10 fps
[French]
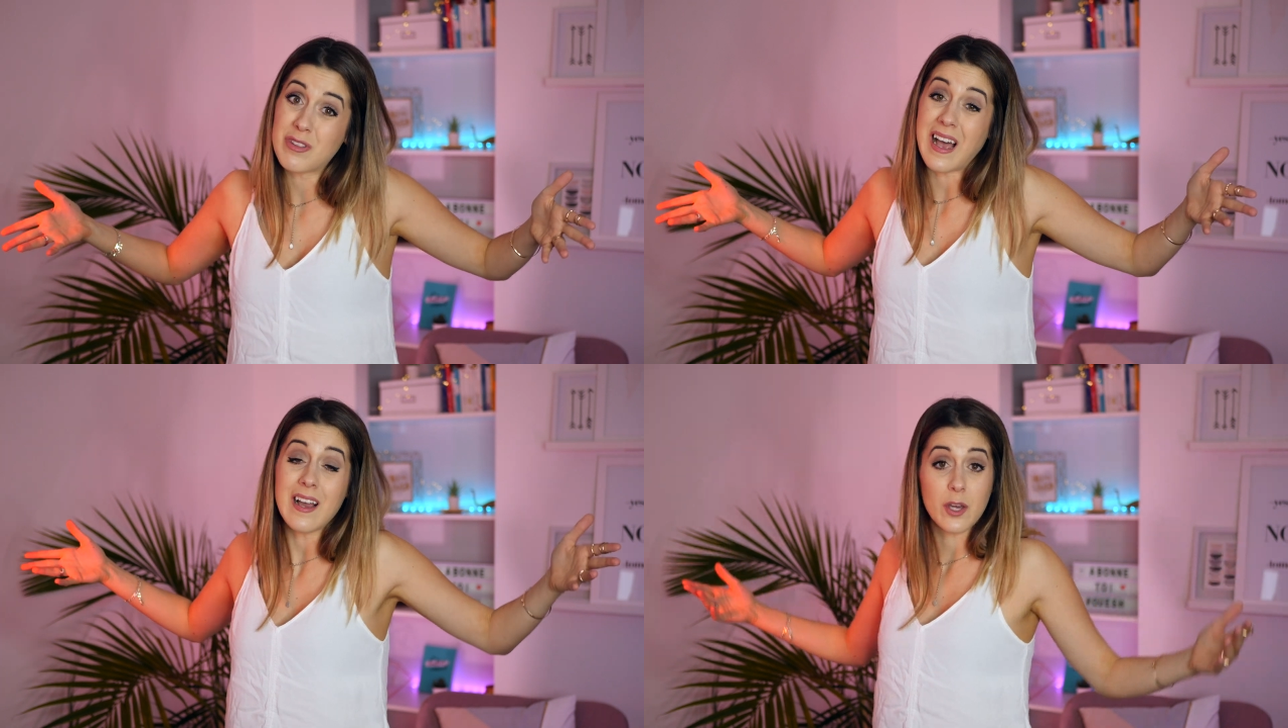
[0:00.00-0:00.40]

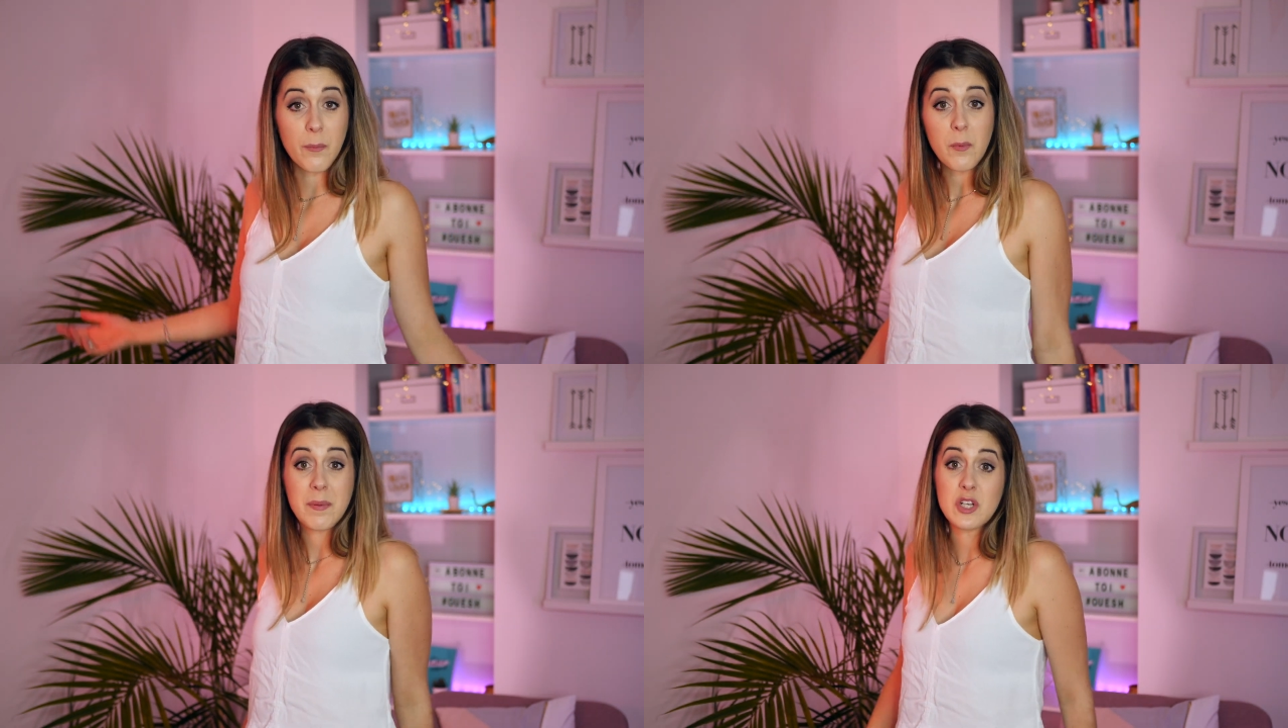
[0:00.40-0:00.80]
de
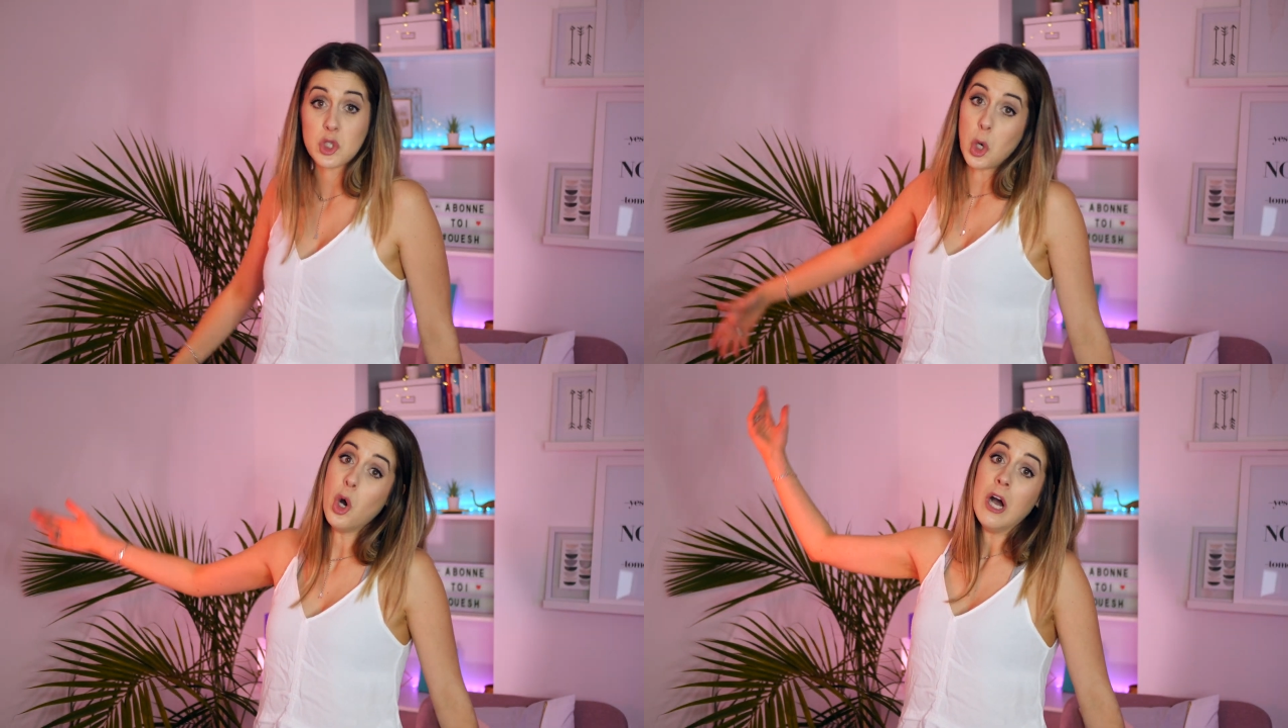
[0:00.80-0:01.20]
drague pour
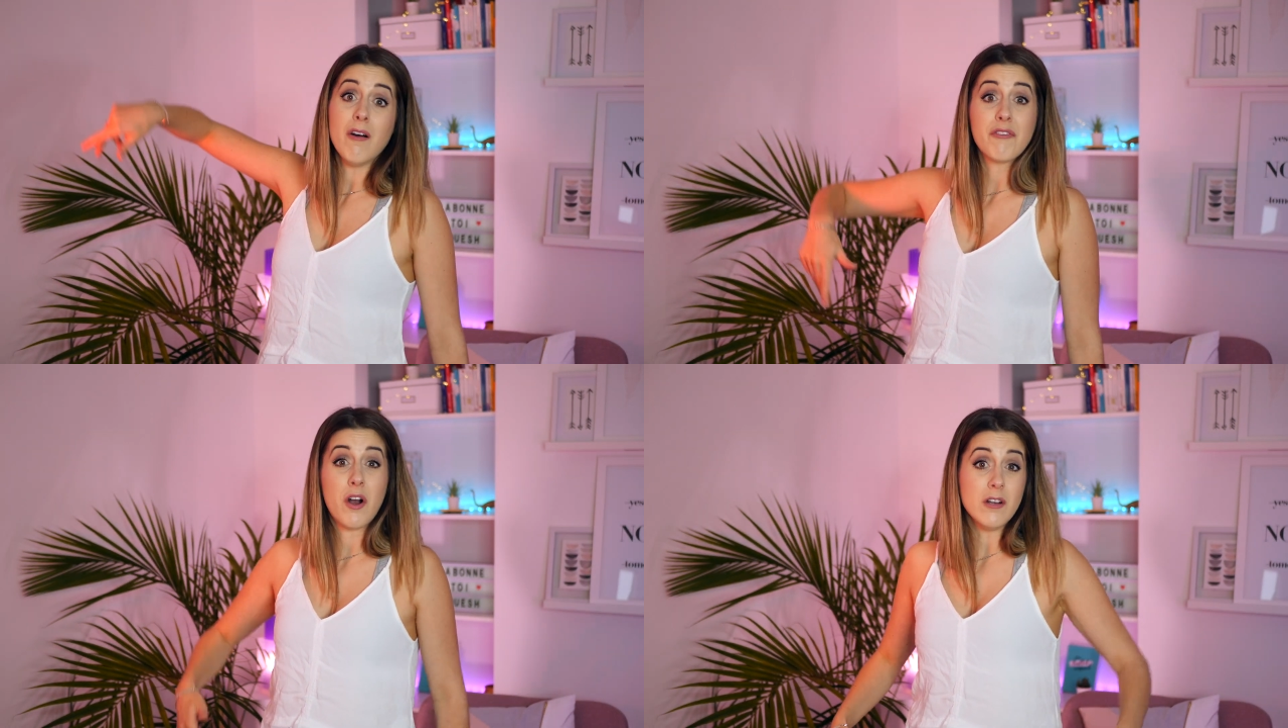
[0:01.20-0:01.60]
pécho
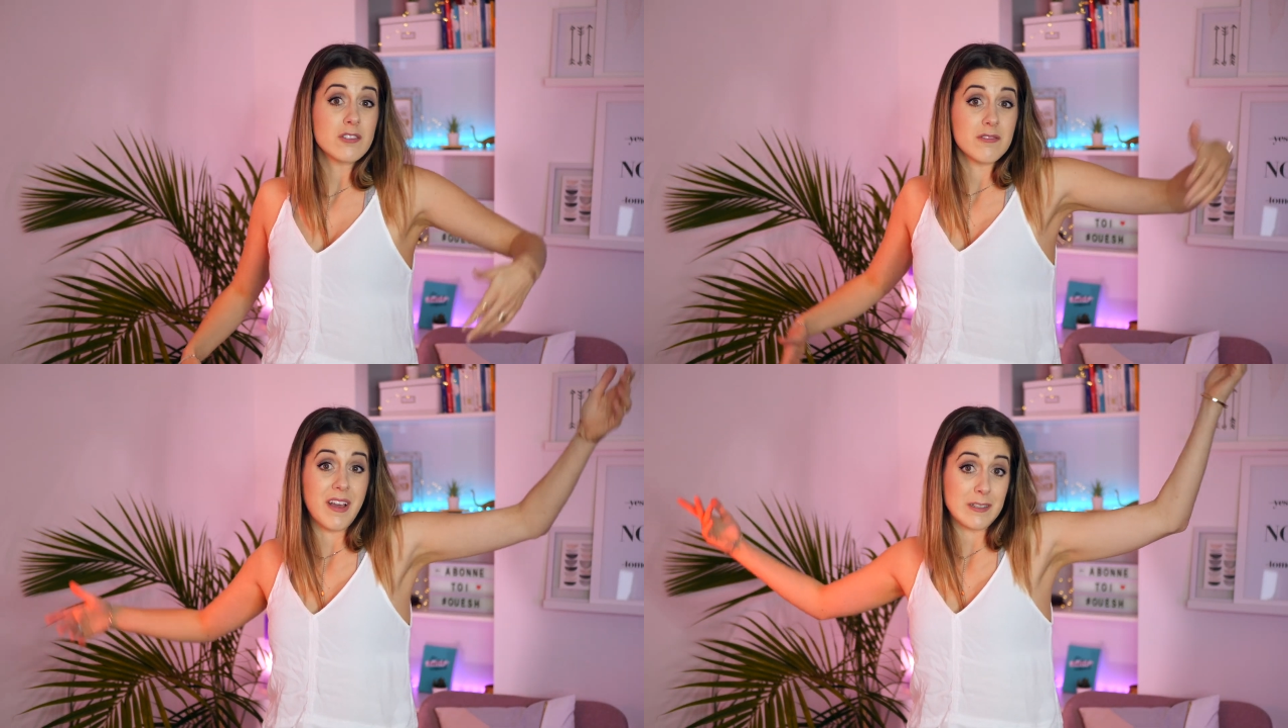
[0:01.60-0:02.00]
en
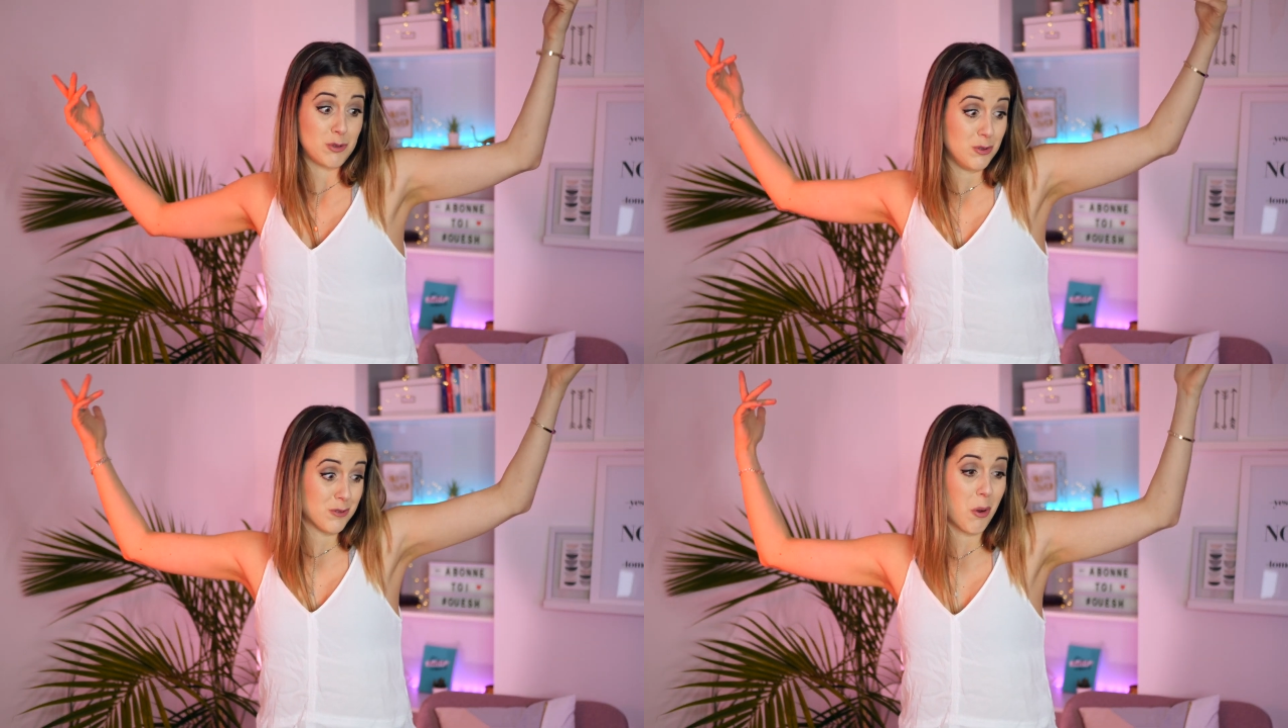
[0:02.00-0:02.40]
France
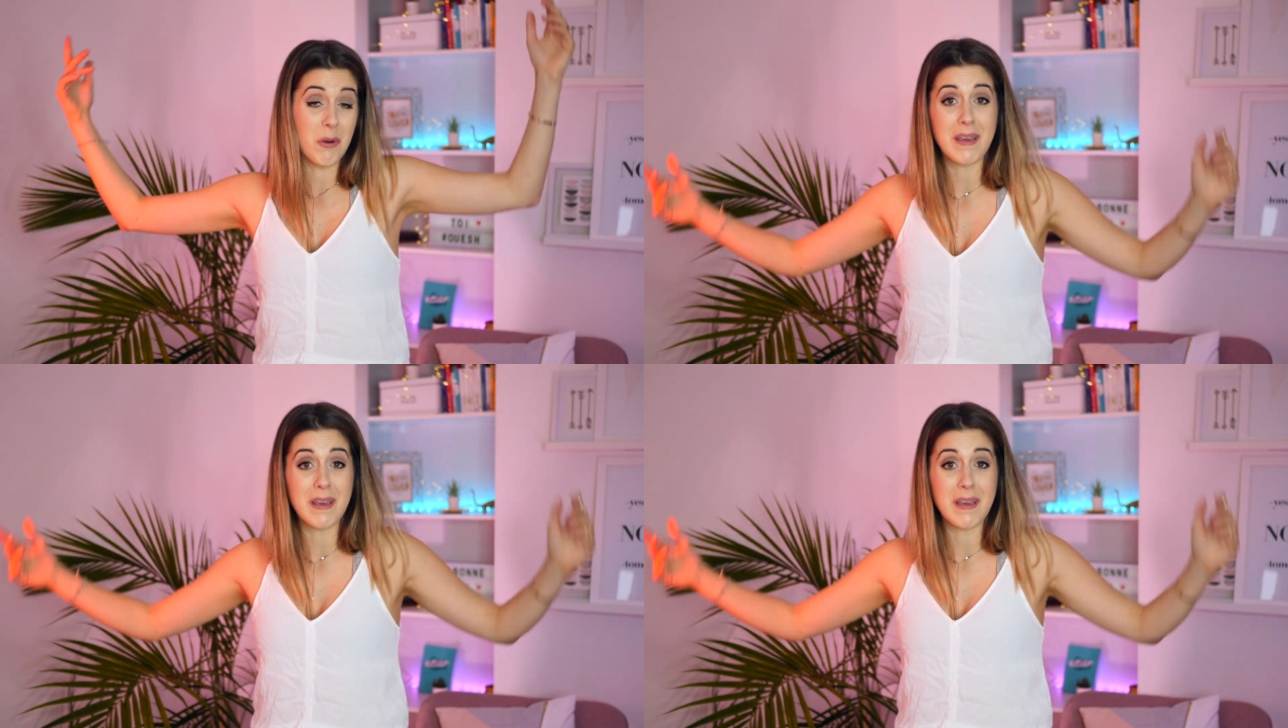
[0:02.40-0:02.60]
versus au